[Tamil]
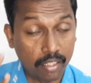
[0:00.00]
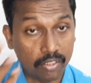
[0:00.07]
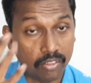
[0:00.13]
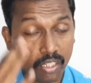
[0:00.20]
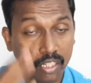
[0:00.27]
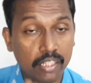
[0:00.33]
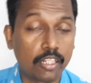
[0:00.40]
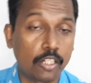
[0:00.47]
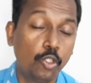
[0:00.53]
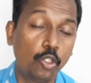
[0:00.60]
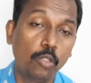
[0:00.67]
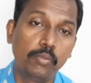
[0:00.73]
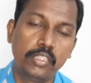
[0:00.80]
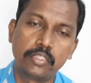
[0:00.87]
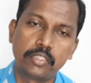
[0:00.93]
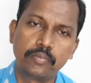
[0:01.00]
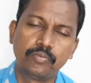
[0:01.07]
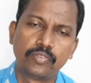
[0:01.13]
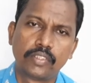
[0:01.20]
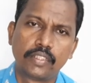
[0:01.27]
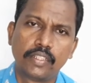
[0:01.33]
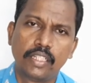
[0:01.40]
கர்த்தரை கண்டோம் என்று
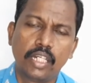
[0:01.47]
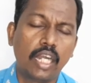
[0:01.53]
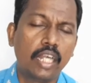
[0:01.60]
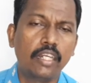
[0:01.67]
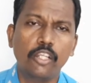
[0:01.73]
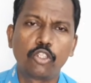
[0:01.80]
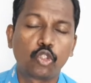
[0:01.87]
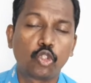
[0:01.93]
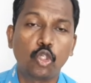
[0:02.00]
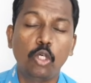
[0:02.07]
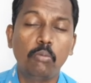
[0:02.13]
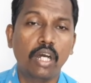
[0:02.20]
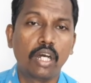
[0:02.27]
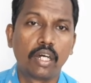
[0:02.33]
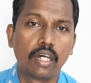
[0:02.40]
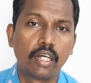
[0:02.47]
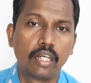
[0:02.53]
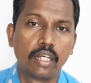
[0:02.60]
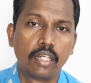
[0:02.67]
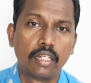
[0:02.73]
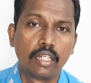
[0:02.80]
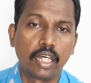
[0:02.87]
ஆனால் தோமா
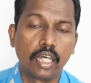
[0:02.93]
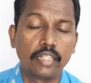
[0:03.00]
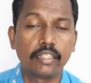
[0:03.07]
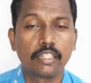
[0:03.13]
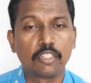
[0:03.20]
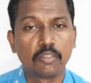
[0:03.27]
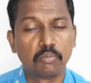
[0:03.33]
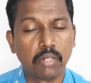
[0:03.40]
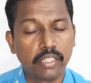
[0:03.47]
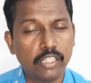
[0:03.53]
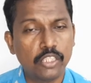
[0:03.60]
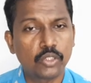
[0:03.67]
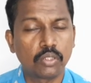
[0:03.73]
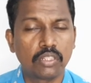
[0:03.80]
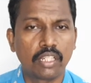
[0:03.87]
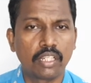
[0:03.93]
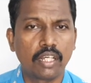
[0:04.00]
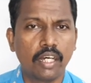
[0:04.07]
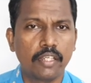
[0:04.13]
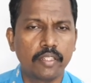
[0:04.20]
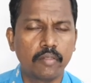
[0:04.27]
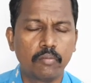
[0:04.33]
அதற்கு பதில் சொன்ன
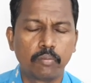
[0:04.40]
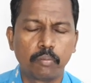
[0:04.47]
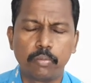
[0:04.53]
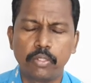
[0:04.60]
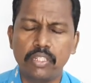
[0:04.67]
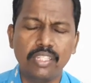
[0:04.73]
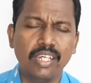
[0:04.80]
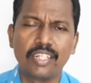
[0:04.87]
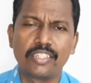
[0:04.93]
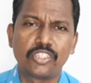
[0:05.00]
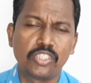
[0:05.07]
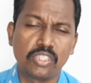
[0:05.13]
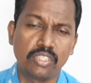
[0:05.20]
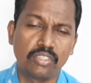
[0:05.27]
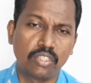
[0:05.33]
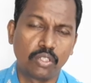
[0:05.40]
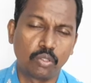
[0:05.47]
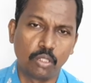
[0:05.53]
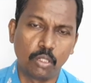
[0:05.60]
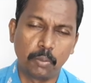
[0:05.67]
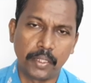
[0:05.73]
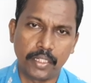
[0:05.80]
காரியம் பெரிய ஆச்சரியத்தை
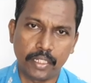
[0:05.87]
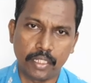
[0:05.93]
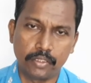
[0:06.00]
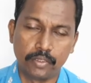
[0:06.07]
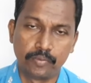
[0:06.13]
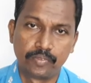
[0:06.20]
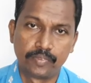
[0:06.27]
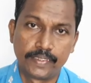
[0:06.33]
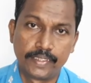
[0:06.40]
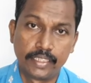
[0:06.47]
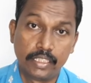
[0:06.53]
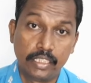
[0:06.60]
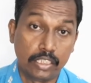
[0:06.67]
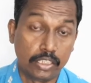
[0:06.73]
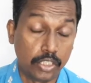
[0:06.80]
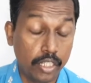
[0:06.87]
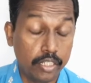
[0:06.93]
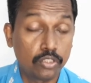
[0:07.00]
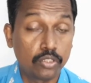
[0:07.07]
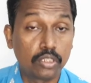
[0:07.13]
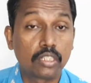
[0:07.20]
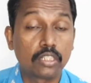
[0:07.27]
கொண்டு வருகிறது
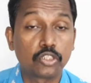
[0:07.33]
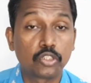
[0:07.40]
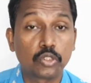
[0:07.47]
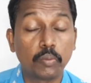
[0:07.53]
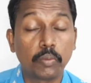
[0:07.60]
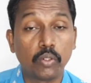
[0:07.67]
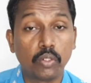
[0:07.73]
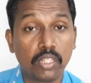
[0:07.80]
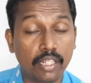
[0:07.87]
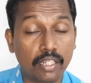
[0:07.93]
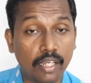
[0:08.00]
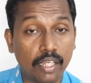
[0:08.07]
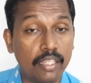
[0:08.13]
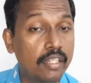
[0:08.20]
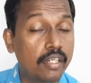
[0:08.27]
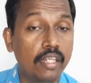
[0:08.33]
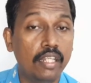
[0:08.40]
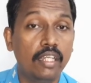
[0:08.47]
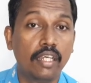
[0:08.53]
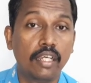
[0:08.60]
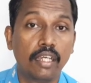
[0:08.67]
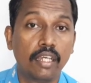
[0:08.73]
இயேசு கிறிஸ்துவினுடைய
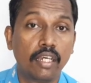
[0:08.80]
கைகளிலே